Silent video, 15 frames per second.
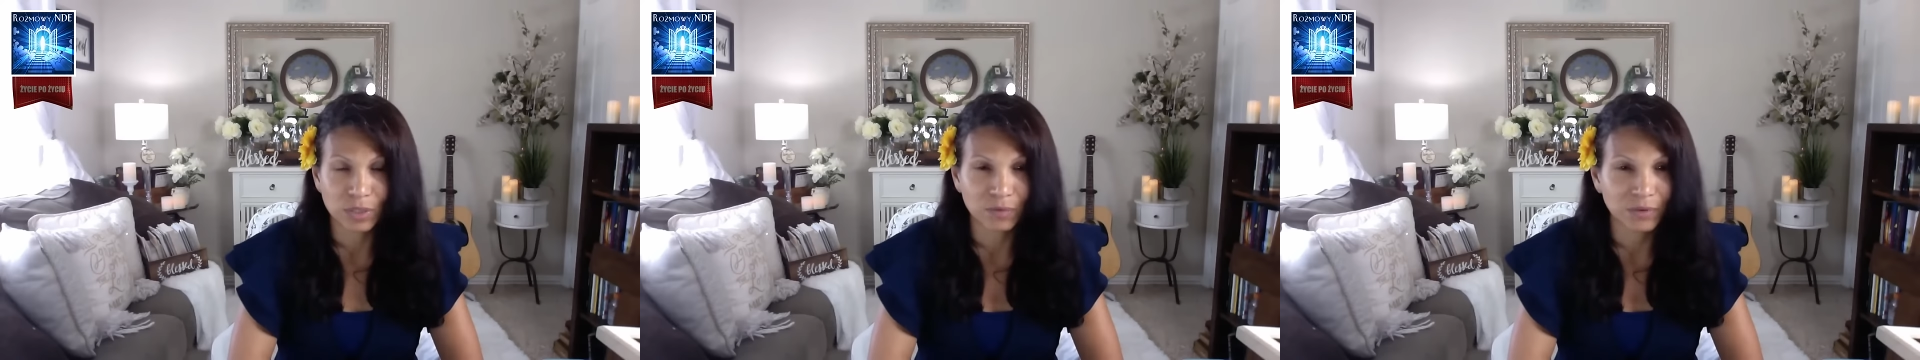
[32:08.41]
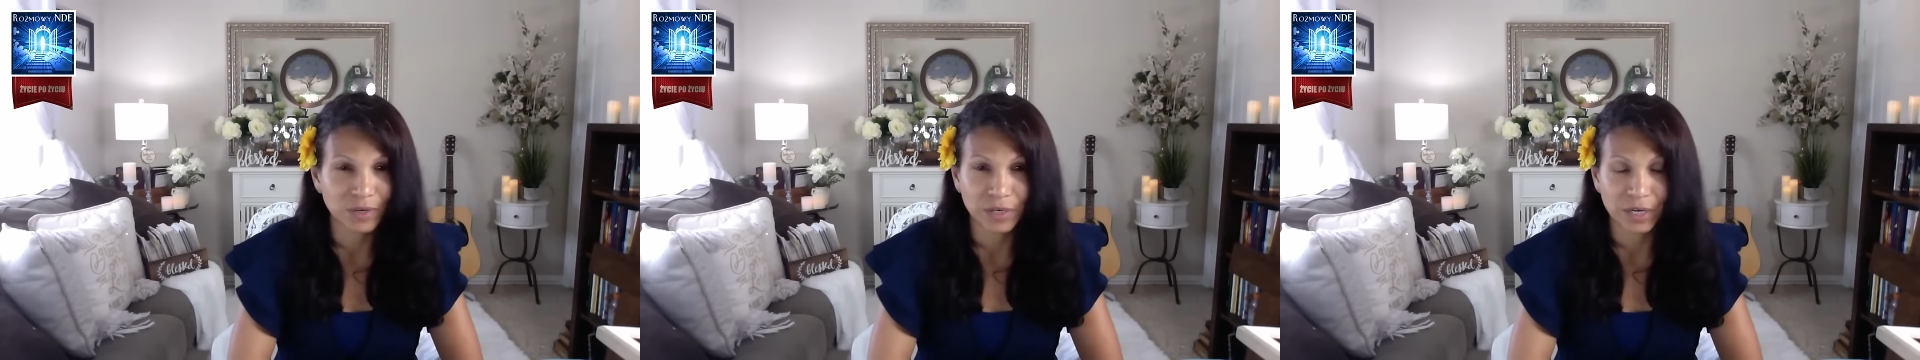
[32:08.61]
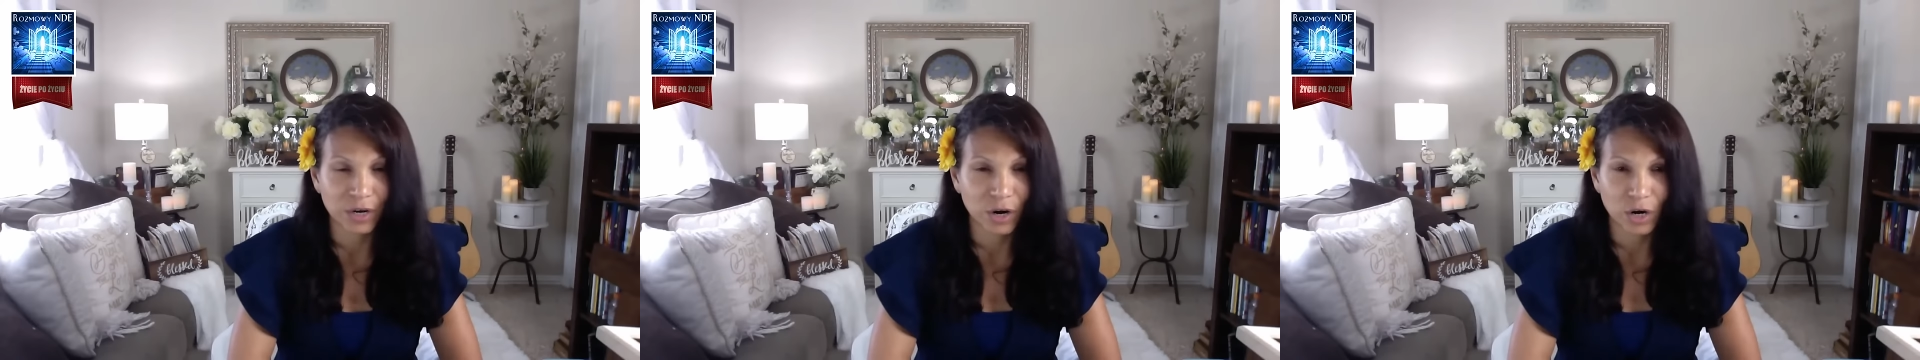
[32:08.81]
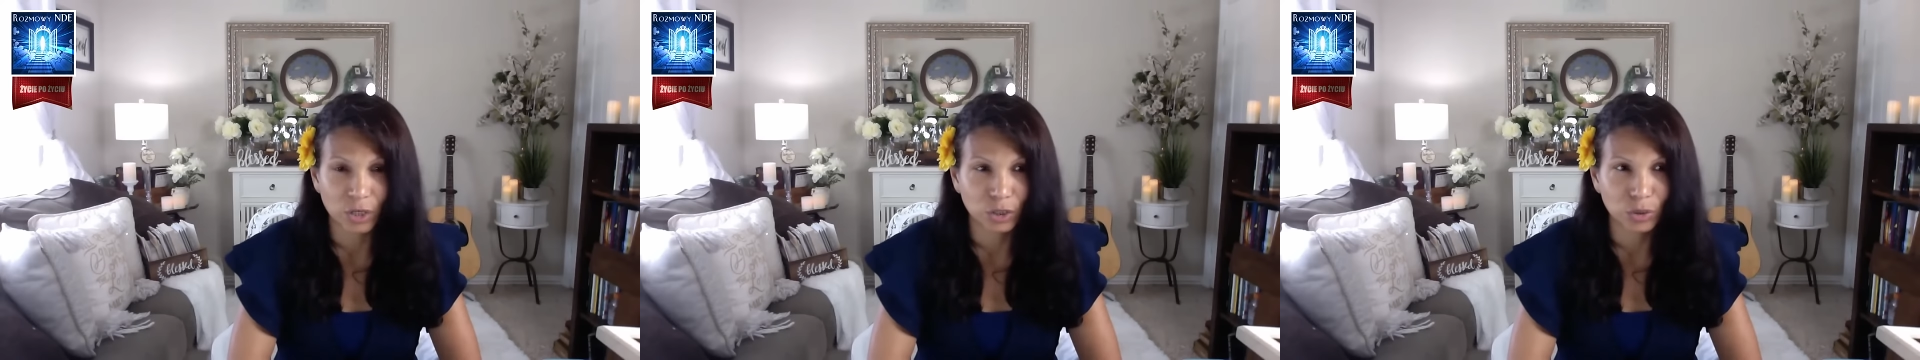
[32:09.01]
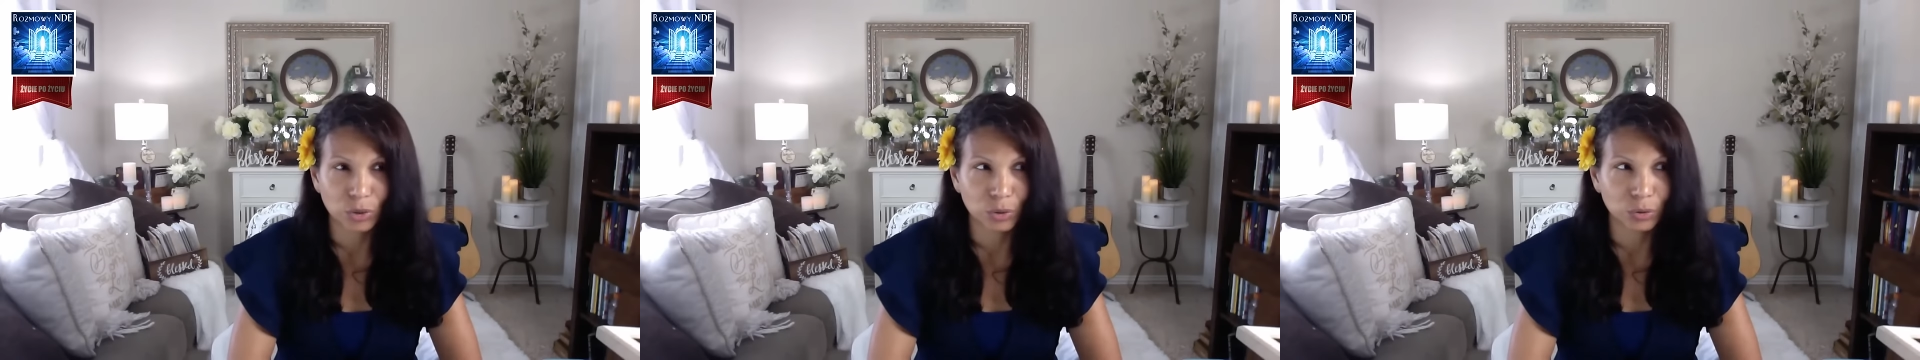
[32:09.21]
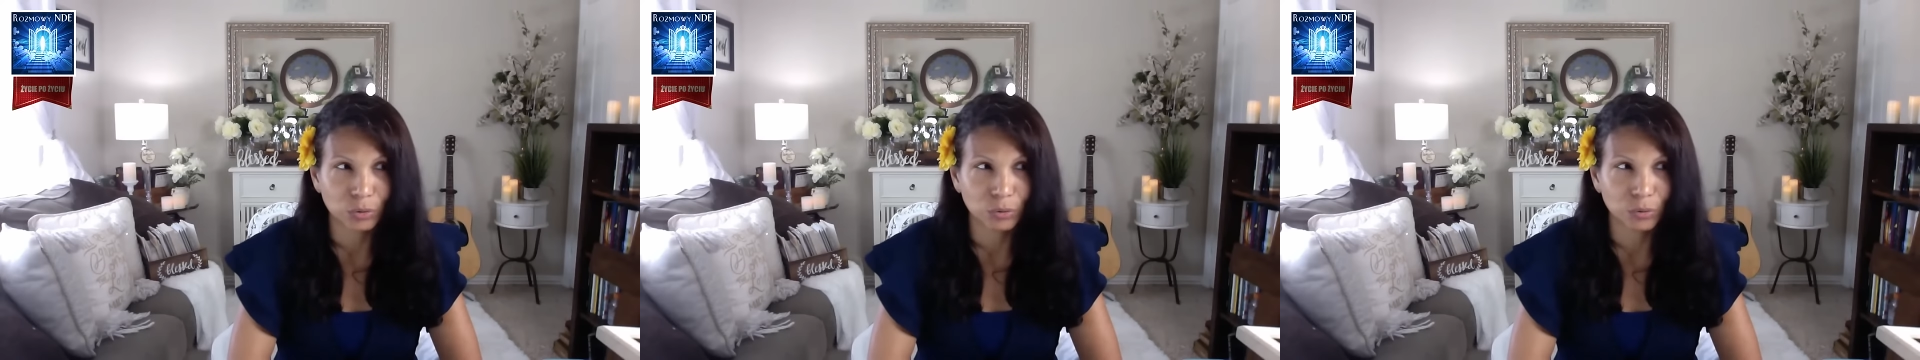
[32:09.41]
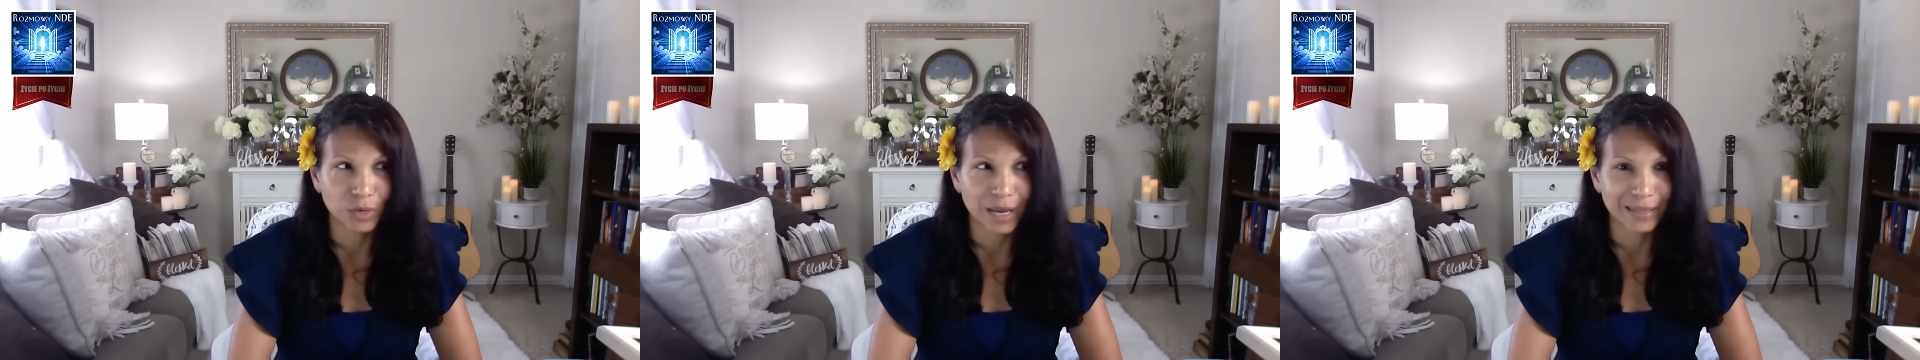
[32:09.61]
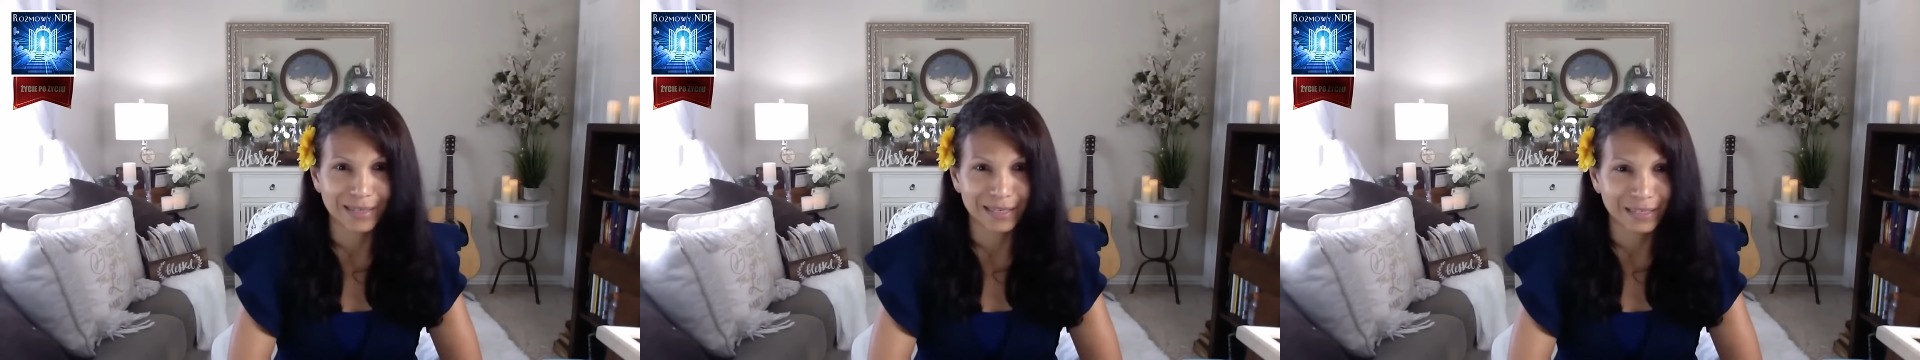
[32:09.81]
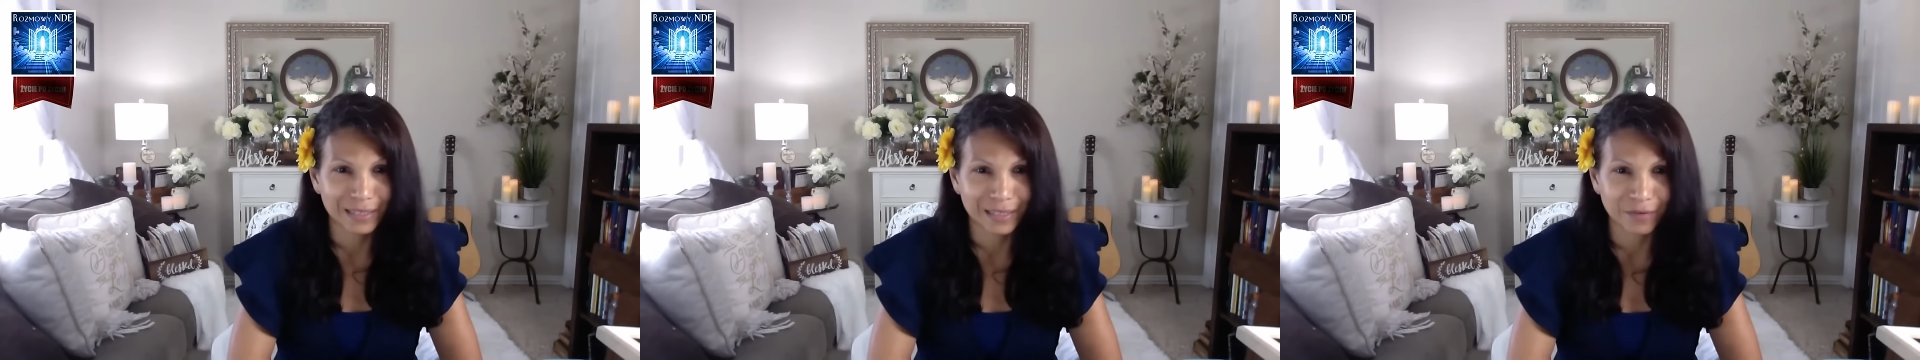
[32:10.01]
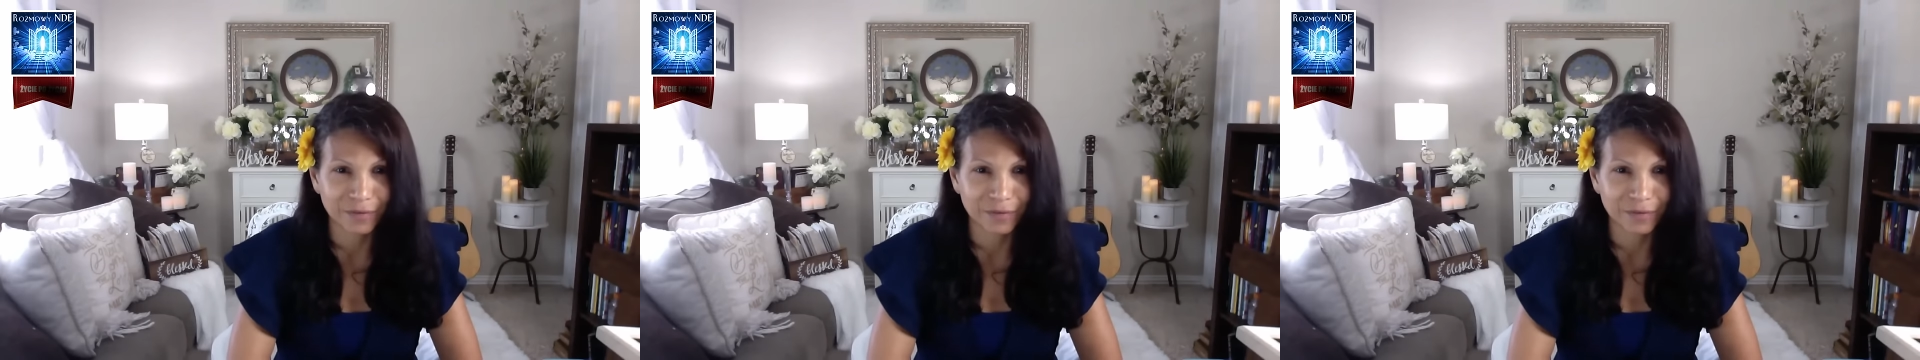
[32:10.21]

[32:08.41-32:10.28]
ponieważ bardzo trudno było